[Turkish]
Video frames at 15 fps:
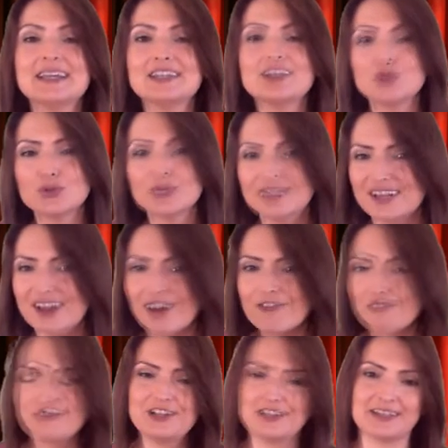Çok
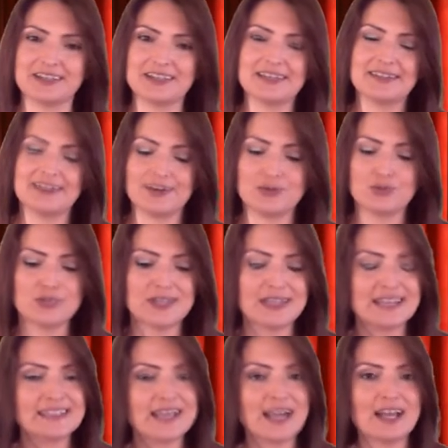taraflı ya da
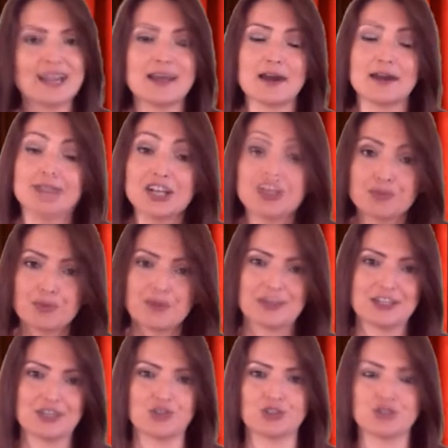yüzeysel
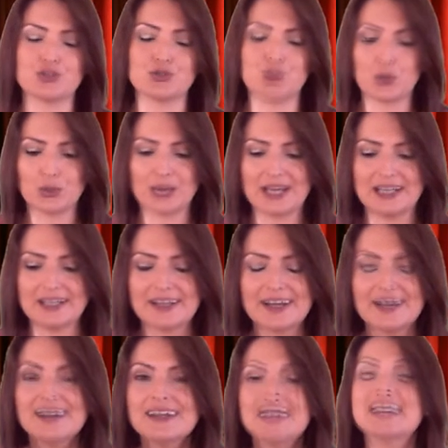yaklaşmamaya çalışın
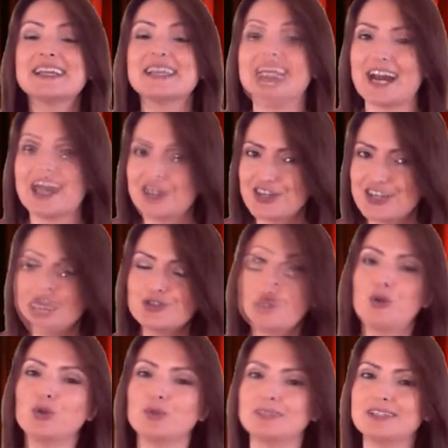olaylara. Gerçekçi
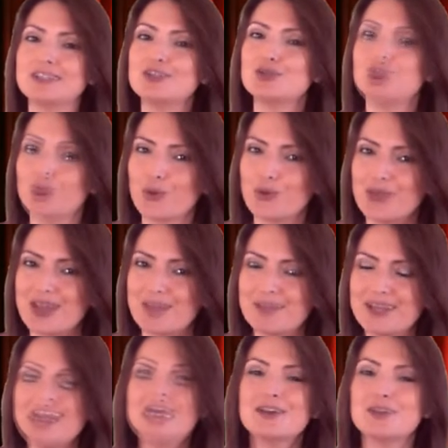olmanız çok
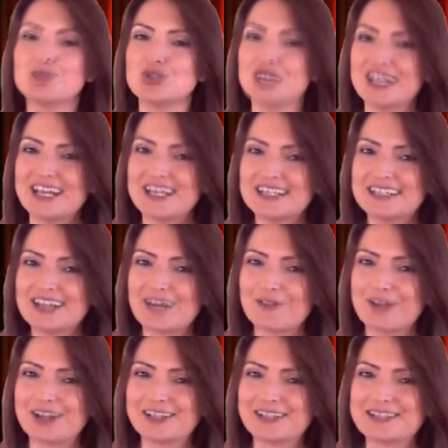önemli. Bu şekilde
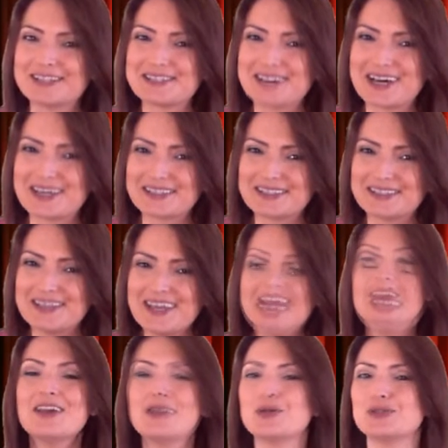davrandığınız takdirde
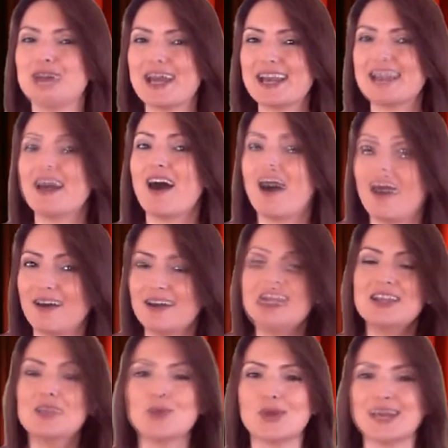özellikle
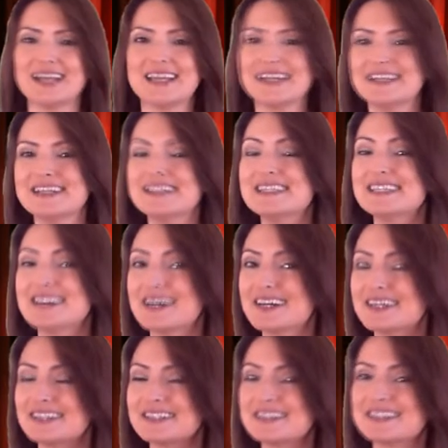aile üyelerinizle
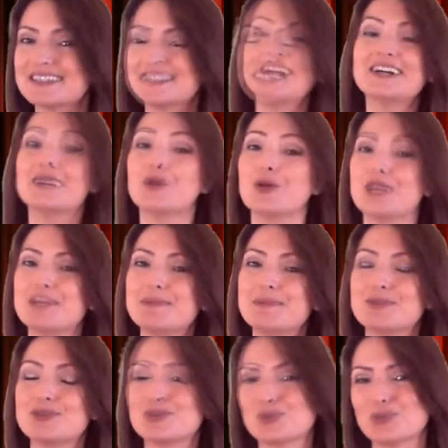aranızda da önemli
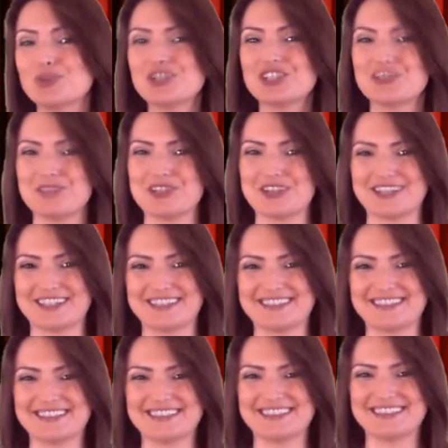bir sorun çıkmayacaktır.